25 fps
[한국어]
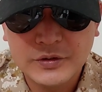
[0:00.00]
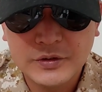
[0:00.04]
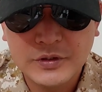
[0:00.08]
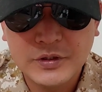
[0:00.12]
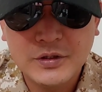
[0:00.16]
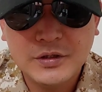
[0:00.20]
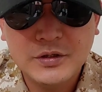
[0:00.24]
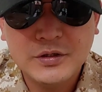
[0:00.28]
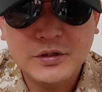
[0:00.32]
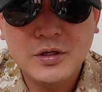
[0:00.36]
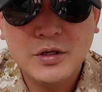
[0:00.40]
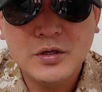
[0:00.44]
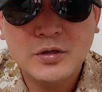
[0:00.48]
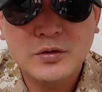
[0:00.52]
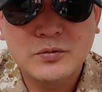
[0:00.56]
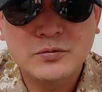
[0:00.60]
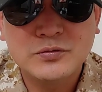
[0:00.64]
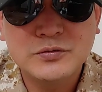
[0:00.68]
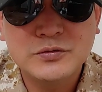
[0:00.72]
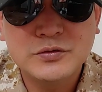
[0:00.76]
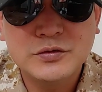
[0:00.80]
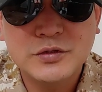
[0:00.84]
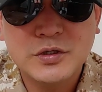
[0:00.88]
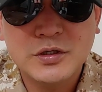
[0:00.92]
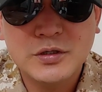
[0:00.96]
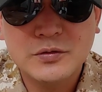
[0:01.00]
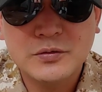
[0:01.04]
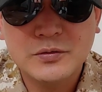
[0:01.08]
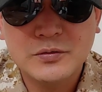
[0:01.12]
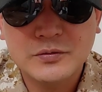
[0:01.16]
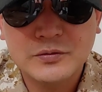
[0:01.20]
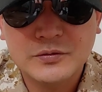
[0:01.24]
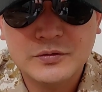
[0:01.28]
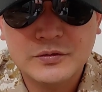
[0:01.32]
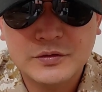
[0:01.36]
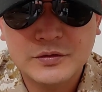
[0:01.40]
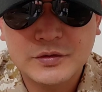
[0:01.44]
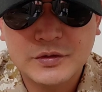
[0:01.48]
이때
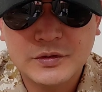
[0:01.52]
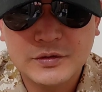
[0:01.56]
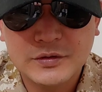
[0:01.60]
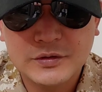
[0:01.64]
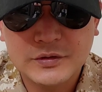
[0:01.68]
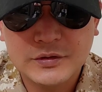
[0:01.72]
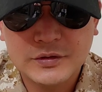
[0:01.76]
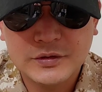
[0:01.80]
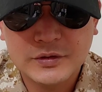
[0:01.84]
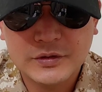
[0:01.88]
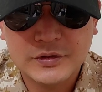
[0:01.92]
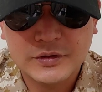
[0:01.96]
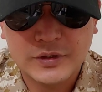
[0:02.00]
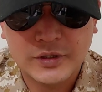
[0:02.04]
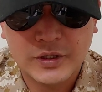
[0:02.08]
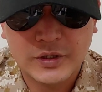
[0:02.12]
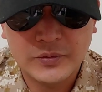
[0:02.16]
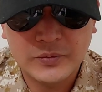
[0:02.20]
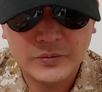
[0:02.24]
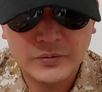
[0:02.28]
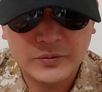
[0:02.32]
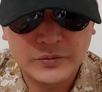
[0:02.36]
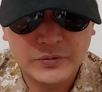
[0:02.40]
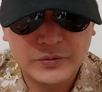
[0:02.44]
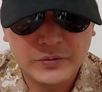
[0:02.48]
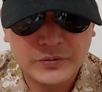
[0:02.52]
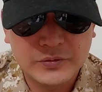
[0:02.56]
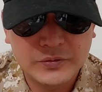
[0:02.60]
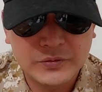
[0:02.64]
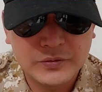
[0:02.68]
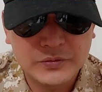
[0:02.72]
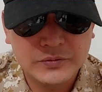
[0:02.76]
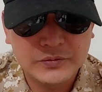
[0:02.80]
군사교육 성적이 나오고